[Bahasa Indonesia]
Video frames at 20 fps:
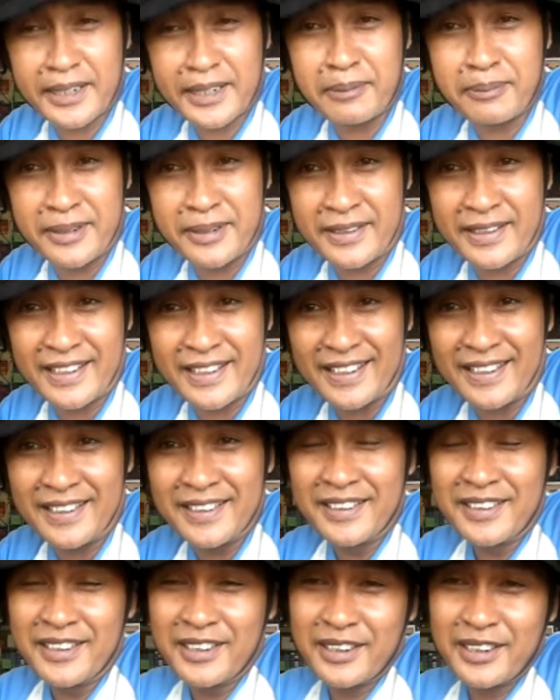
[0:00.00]
itu
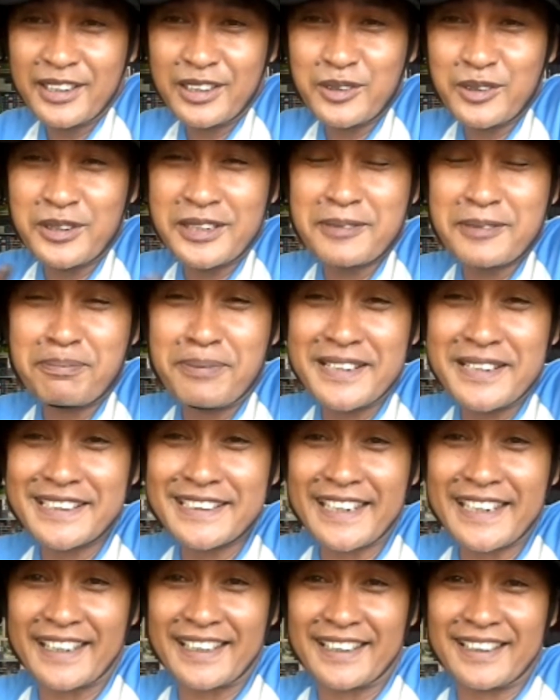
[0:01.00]

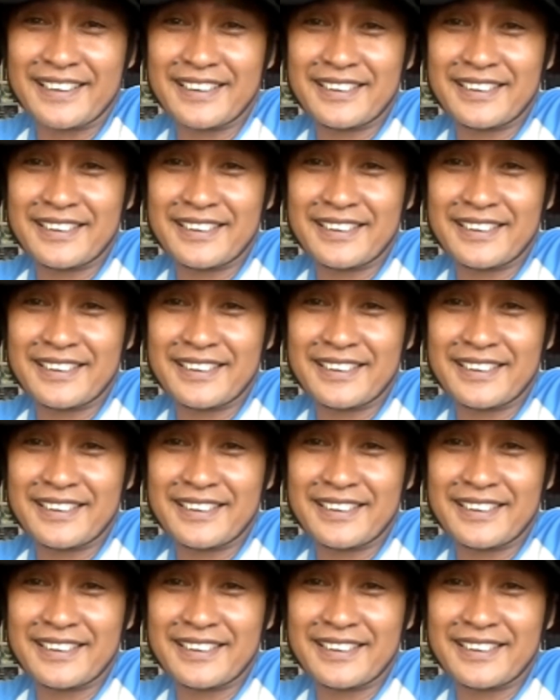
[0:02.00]
dipencet